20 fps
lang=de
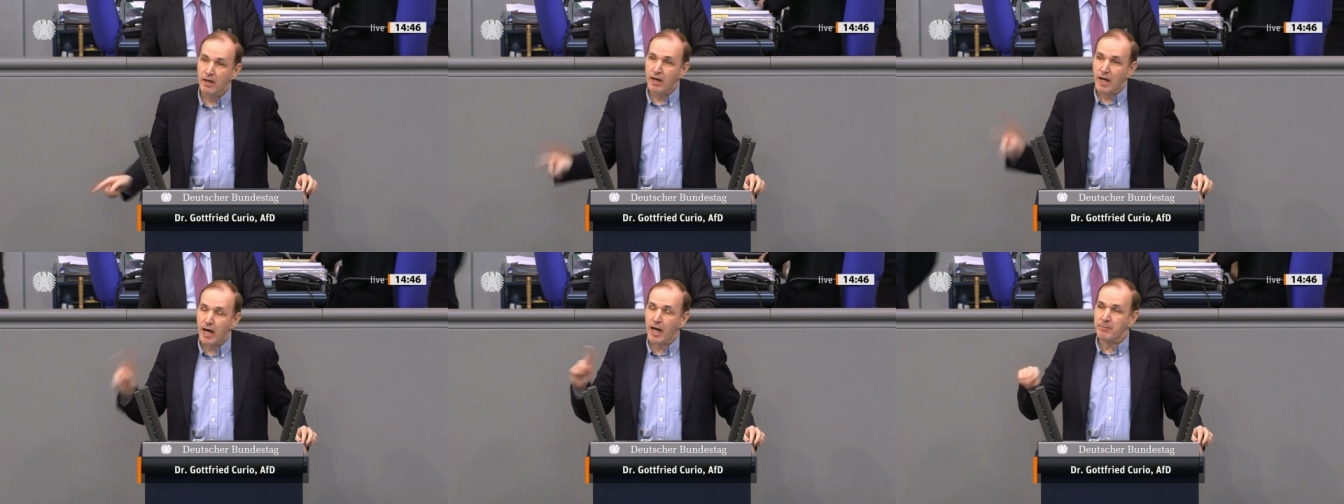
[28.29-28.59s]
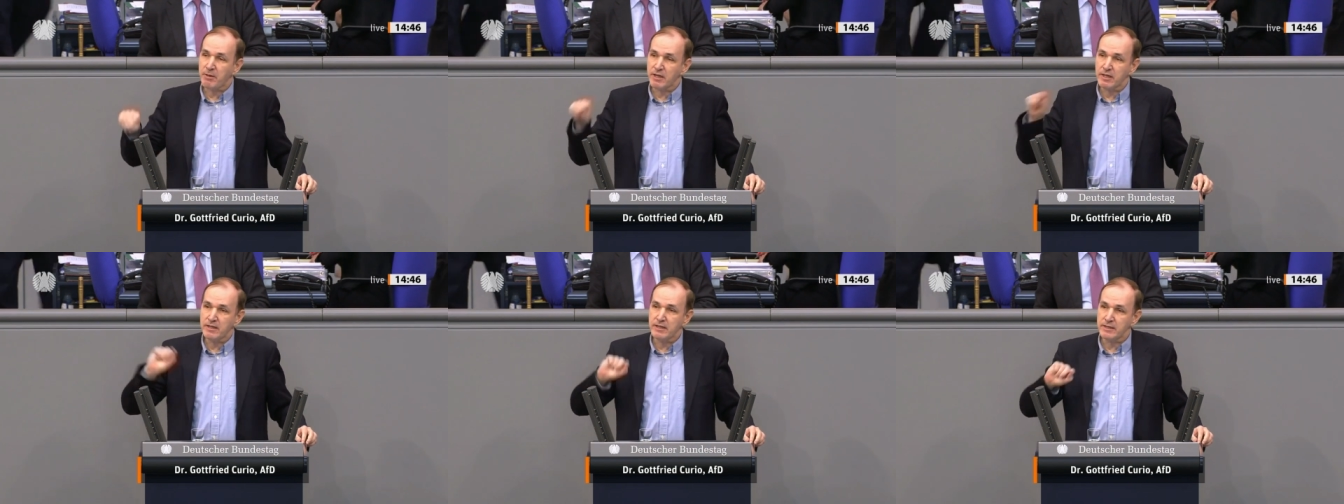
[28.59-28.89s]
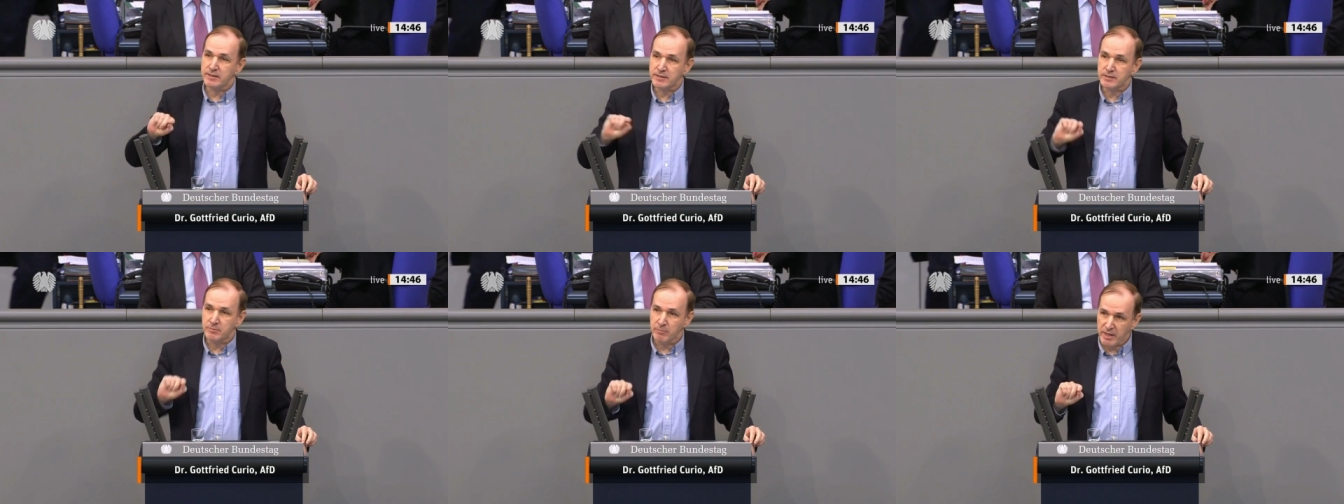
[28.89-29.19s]
aber
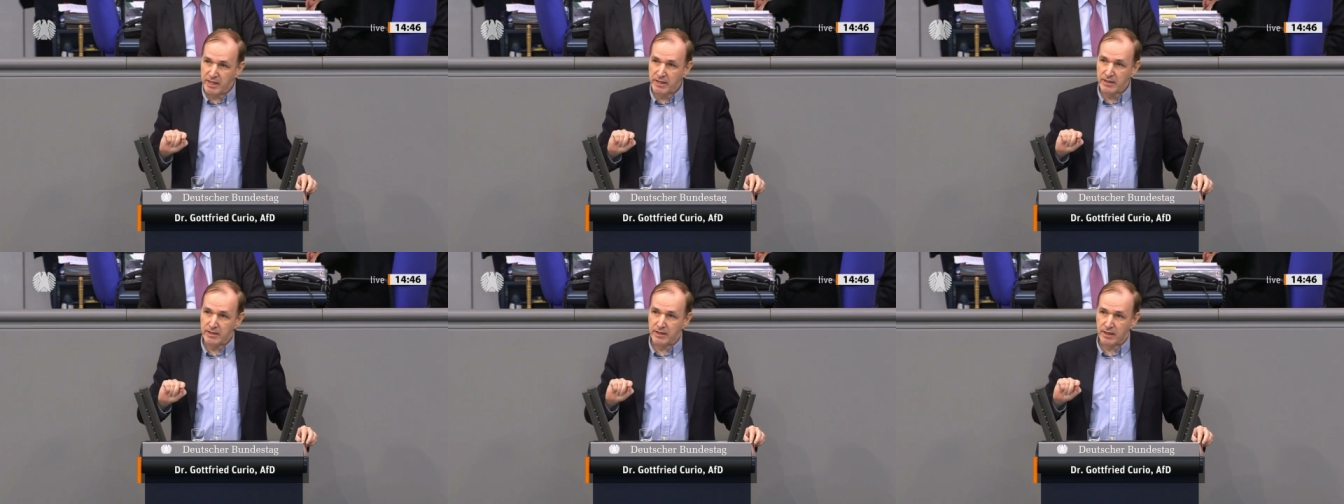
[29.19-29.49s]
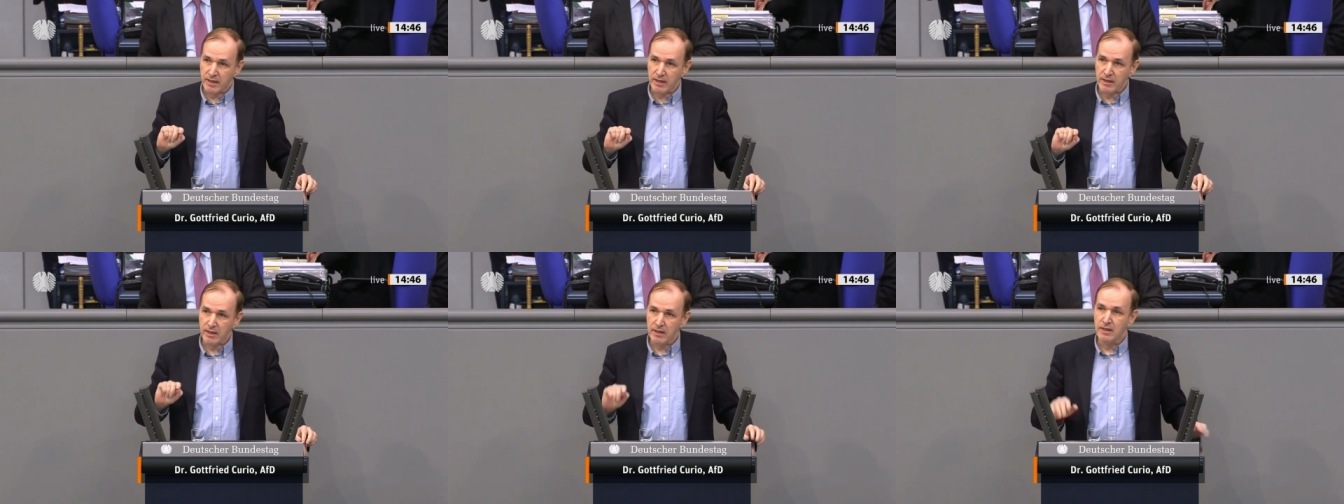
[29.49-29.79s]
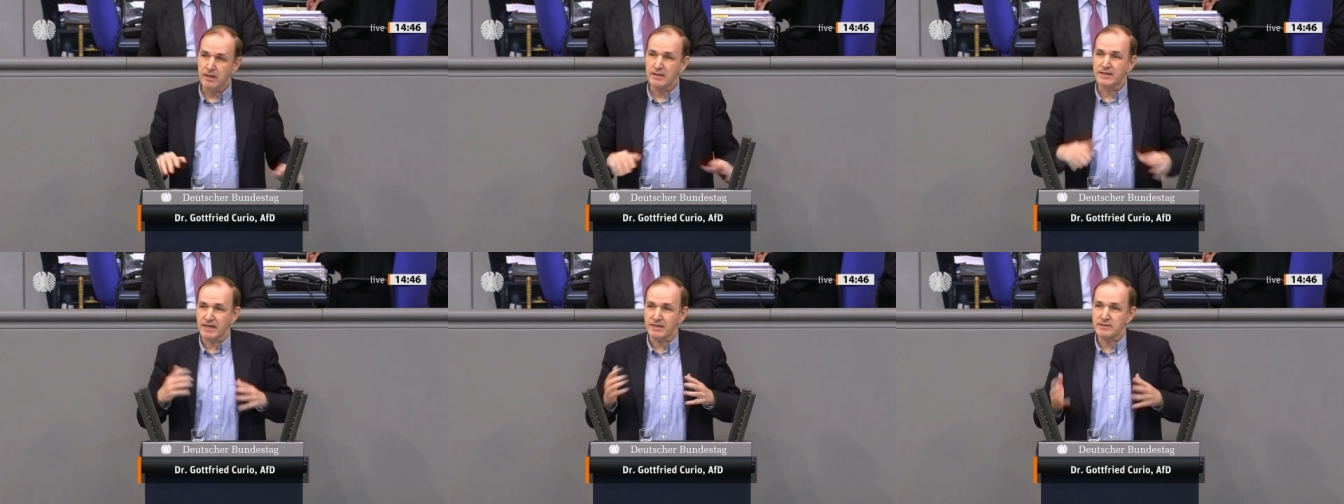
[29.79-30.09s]
nicht
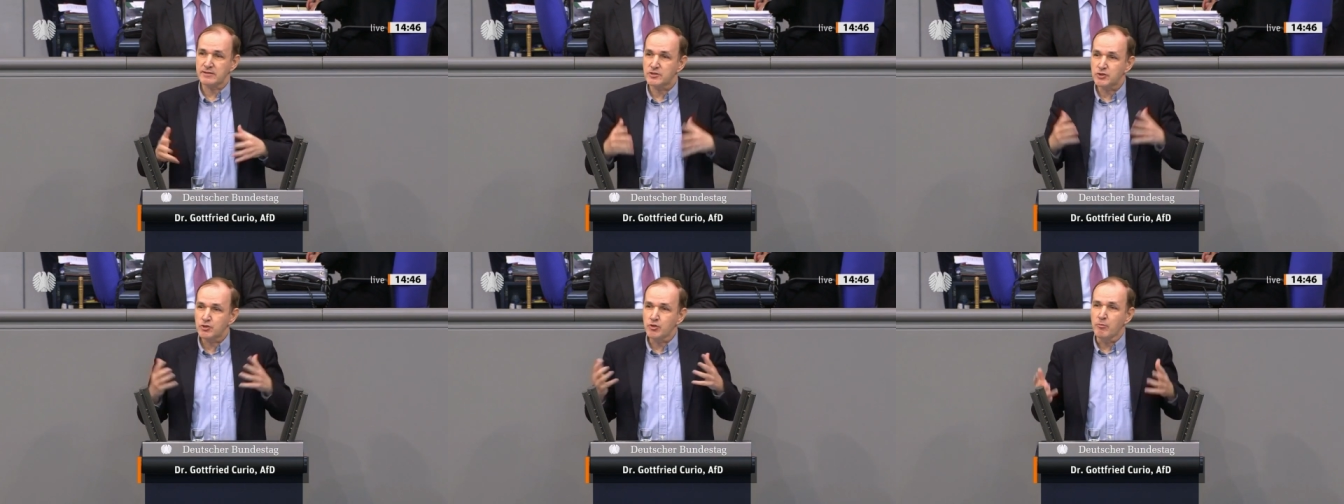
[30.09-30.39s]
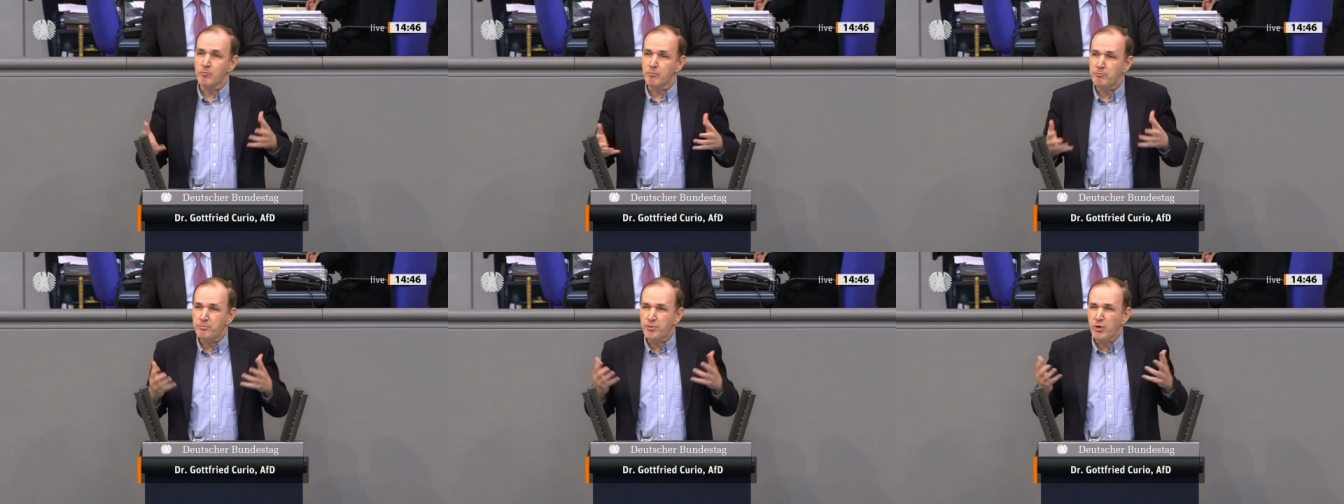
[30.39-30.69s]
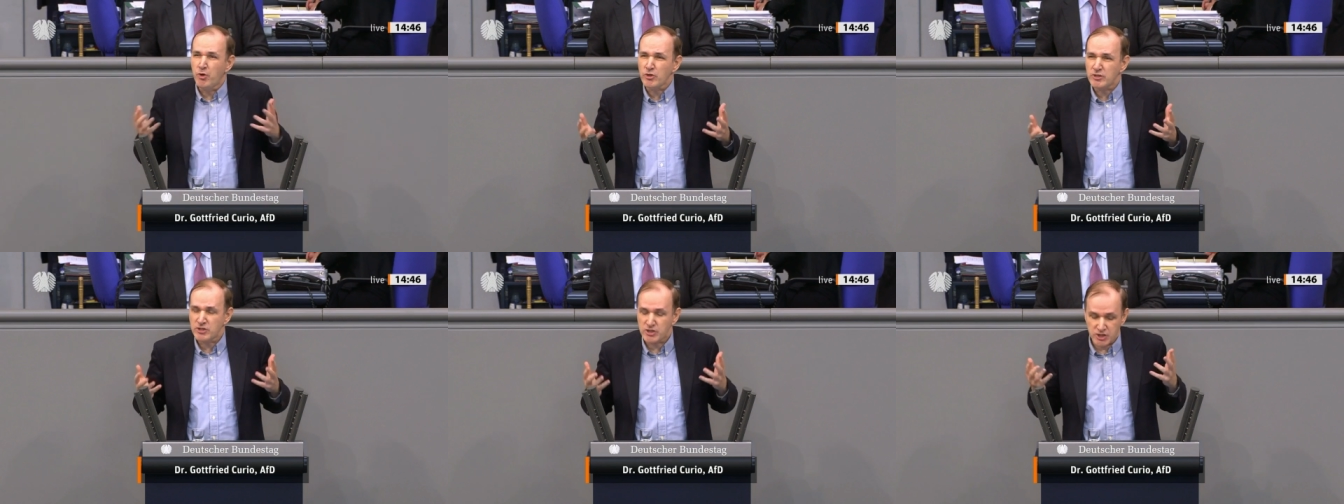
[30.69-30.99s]
minder, das zum
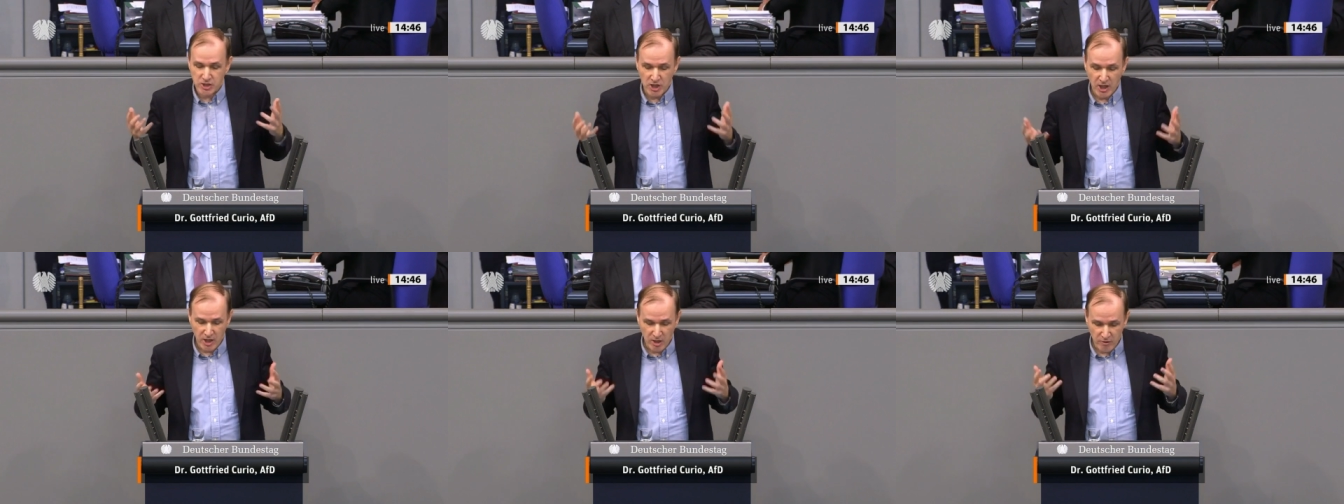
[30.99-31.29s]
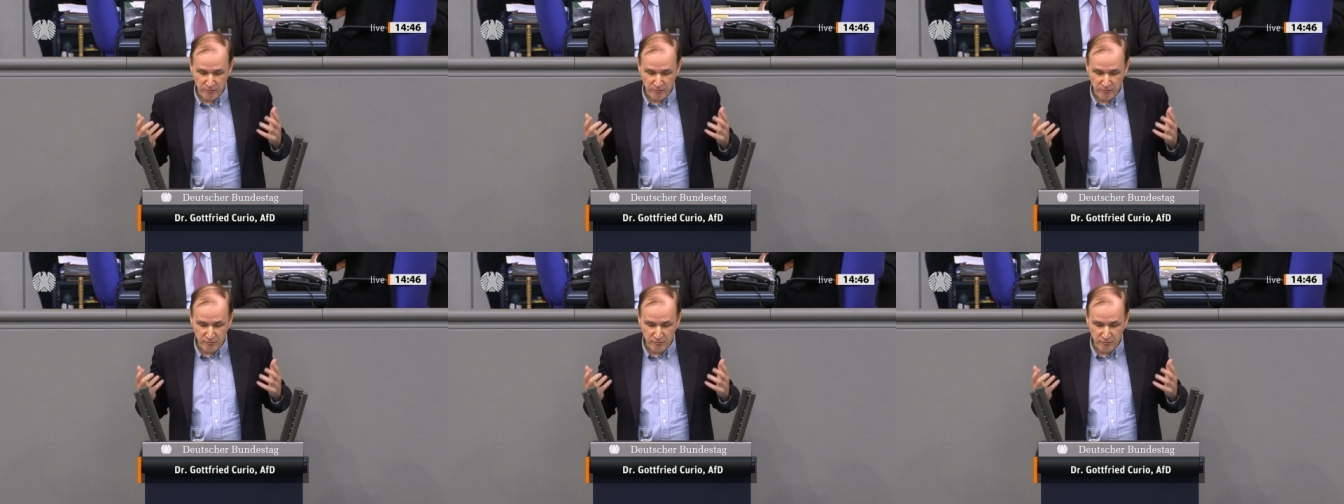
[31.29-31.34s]
Putsch